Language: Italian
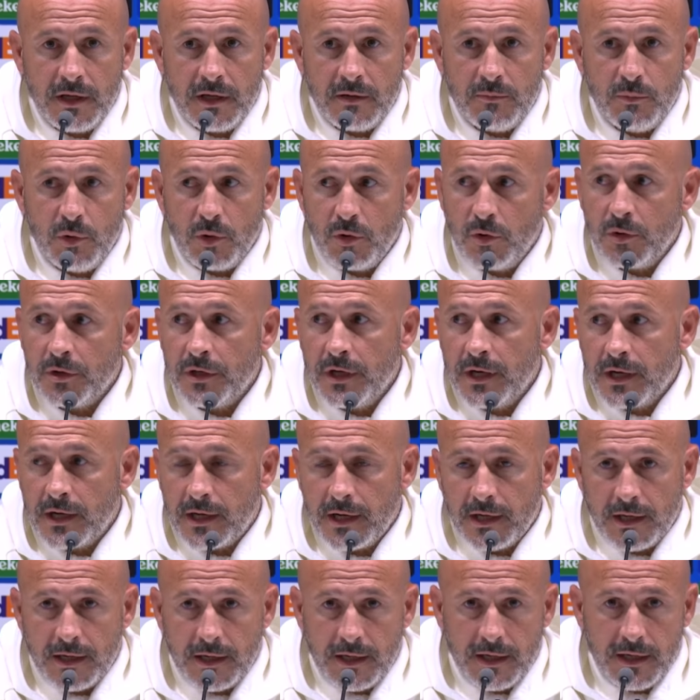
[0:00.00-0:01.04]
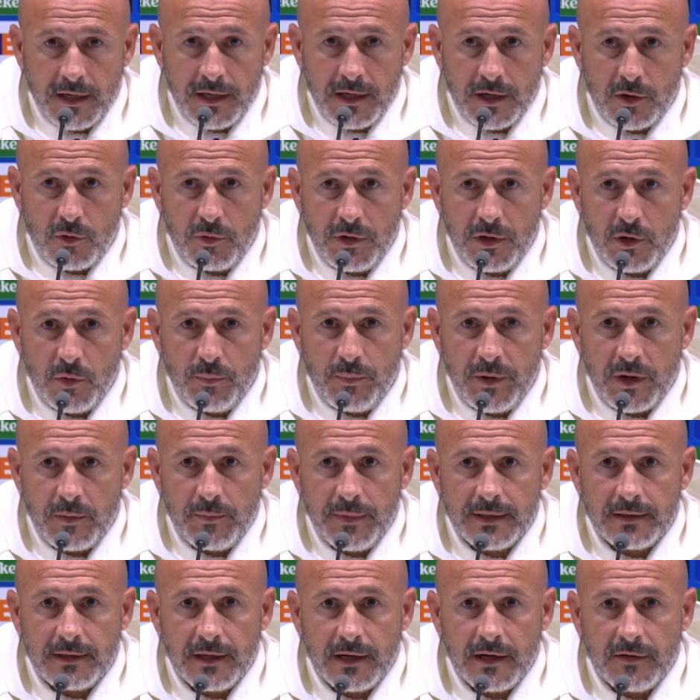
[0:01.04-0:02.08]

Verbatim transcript: Bologna che qui non permette